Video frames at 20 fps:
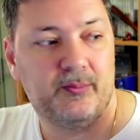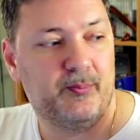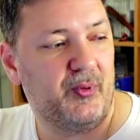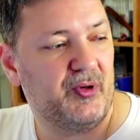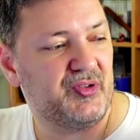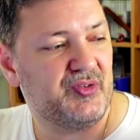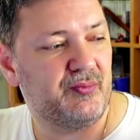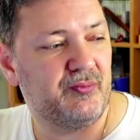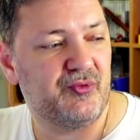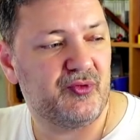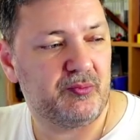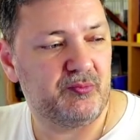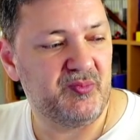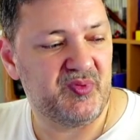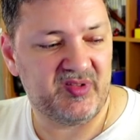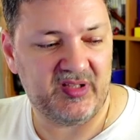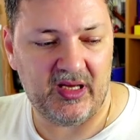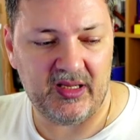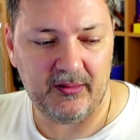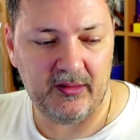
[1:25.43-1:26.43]
Posso-vos
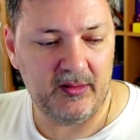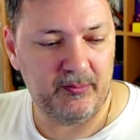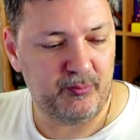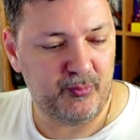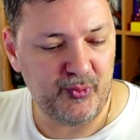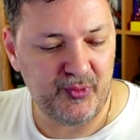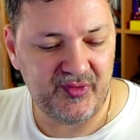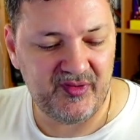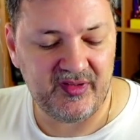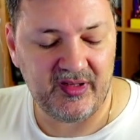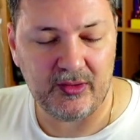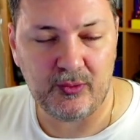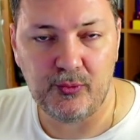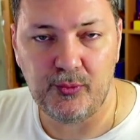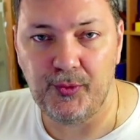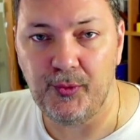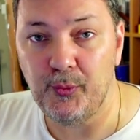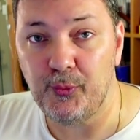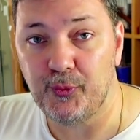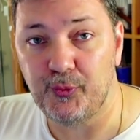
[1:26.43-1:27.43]
começar por dizer
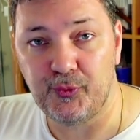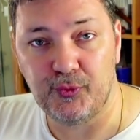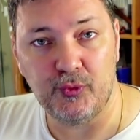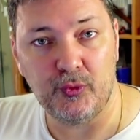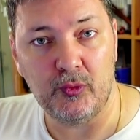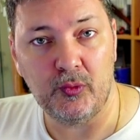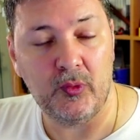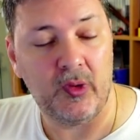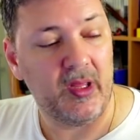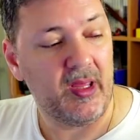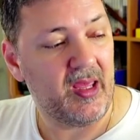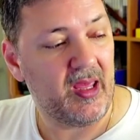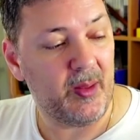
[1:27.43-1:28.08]
que o som